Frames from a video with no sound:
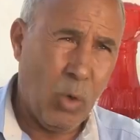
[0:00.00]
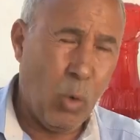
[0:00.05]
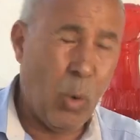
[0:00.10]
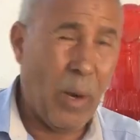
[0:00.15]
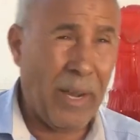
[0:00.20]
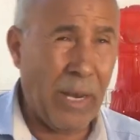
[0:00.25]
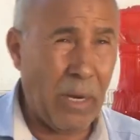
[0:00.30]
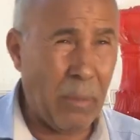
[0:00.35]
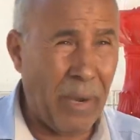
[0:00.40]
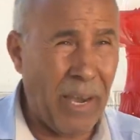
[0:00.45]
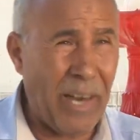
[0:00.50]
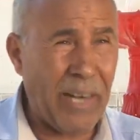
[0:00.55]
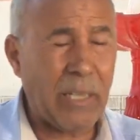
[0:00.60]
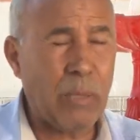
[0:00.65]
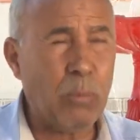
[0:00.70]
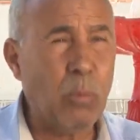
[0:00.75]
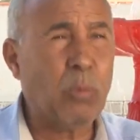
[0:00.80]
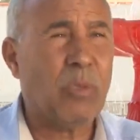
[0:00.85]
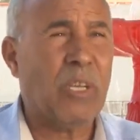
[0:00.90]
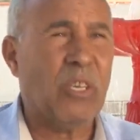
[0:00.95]
هو كان مخالط
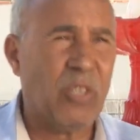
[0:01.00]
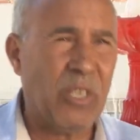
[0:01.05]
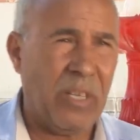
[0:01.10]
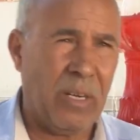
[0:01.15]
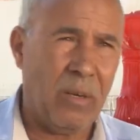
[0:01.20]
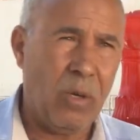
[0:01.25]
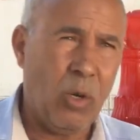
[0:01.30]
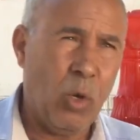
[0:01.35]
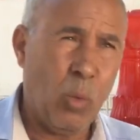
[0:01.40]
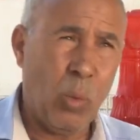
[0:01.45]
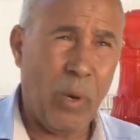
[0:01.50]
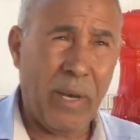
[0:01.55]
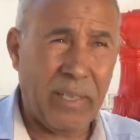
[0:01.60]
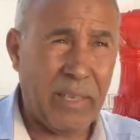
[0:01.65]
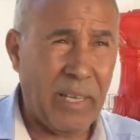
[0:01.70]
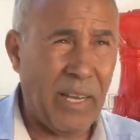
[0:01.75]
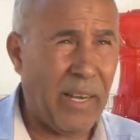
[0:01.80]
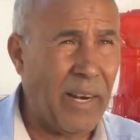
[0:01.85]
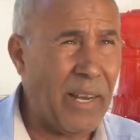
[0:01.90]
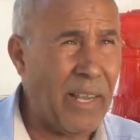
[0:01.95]
الممتازين
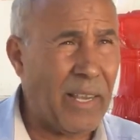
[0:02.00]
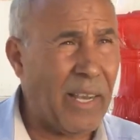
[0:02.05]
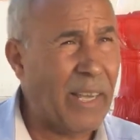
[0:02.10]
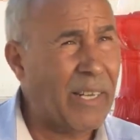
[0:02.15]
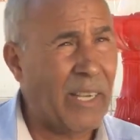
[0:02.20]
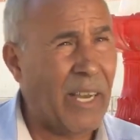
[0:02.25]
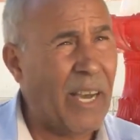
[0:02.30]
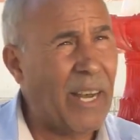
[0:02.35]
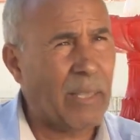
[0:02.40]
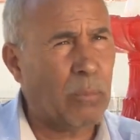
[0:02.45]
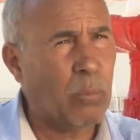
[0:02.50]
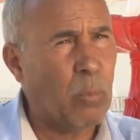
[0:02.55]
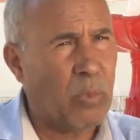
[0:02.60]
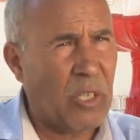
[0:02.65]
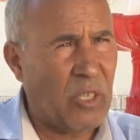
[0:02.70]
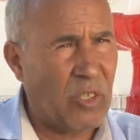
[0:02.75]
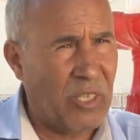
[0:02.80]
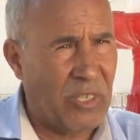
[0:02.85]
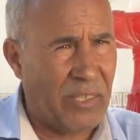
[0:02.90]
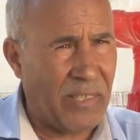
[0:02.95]
وقت القرايه كان يخالط
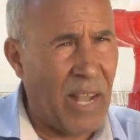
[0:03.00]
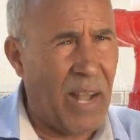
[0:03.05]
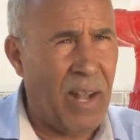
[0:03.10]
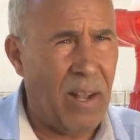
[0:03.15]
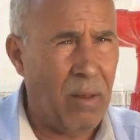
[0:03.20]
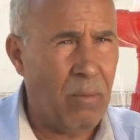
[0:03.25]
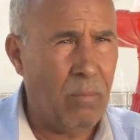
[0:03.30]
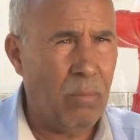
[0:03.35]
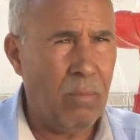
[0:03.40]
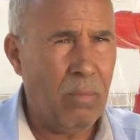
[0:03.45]
الممتازين صح